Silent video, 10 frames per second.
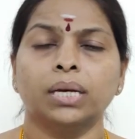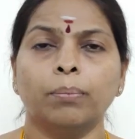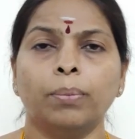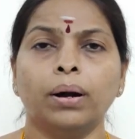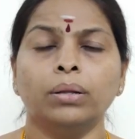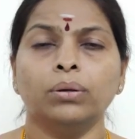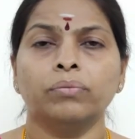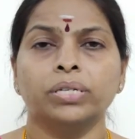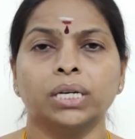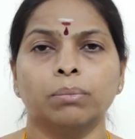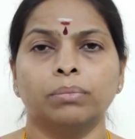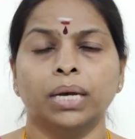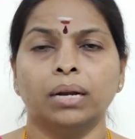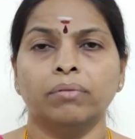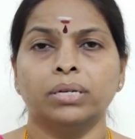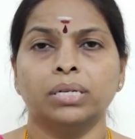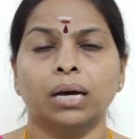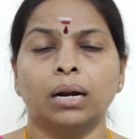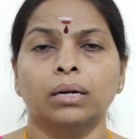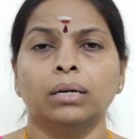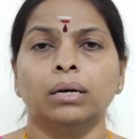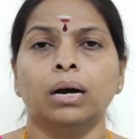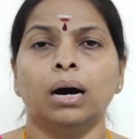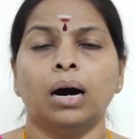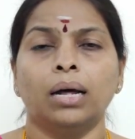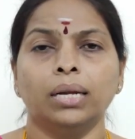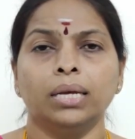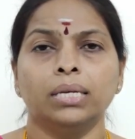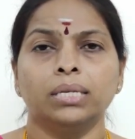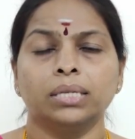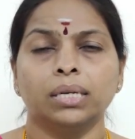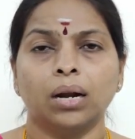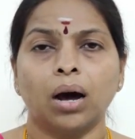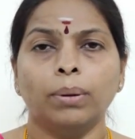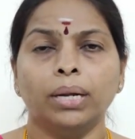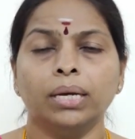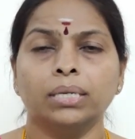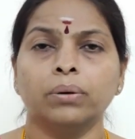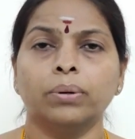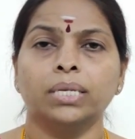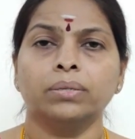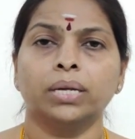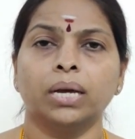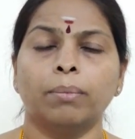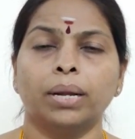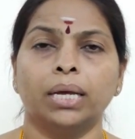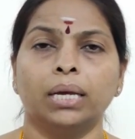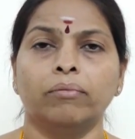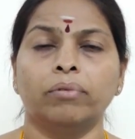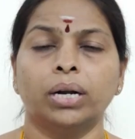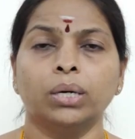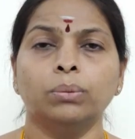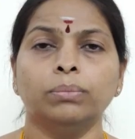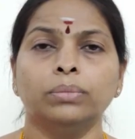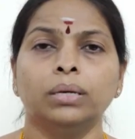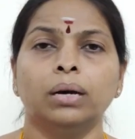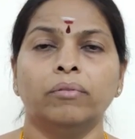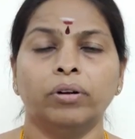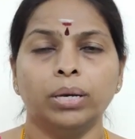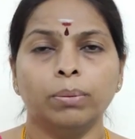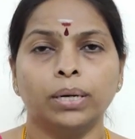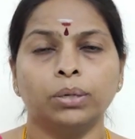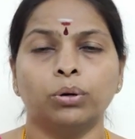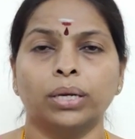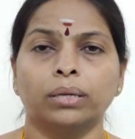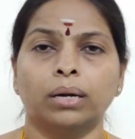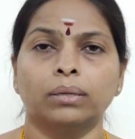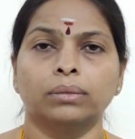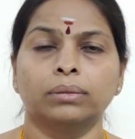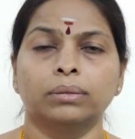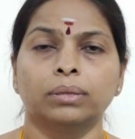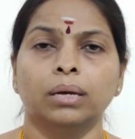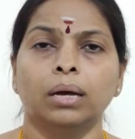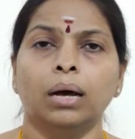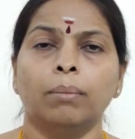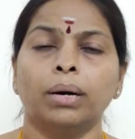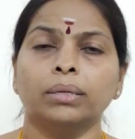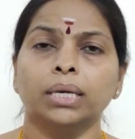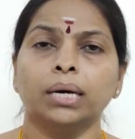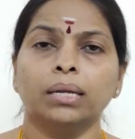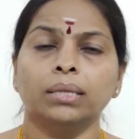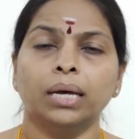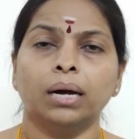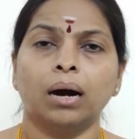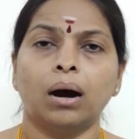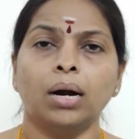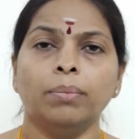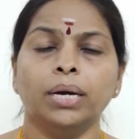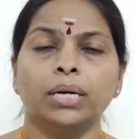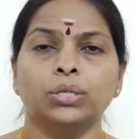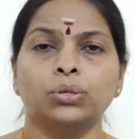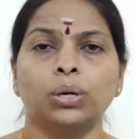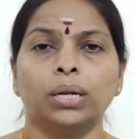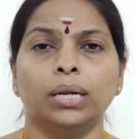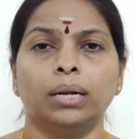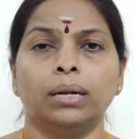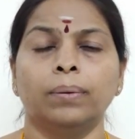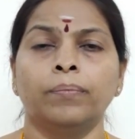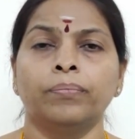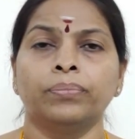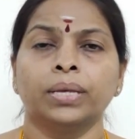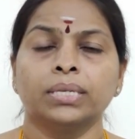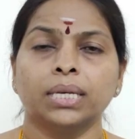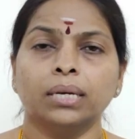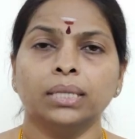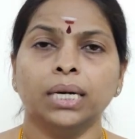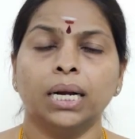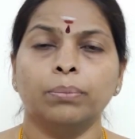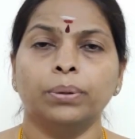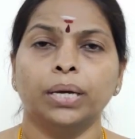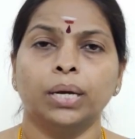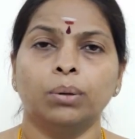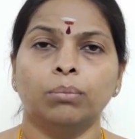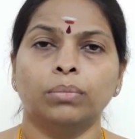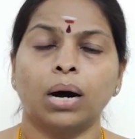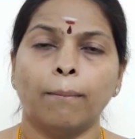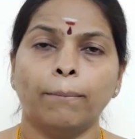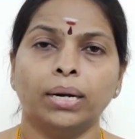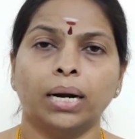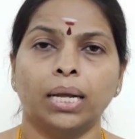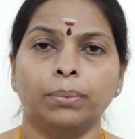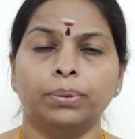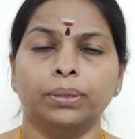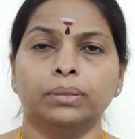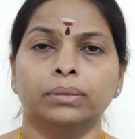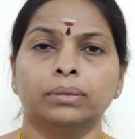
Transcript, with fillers: சிறப்பான ஒரு விஷயம் என்னவென்றால் அன்னை ஸ்ரீ ராமலிங்க சவுடேஸ்வரி அம்மனை வணங்கும் வழிபாட்டு முறைதான் பக்தி கலந்த ஆன்மீகச் சூழலில் சக்தி அழைப்பு என்னும் அம்மன் அழைப்பு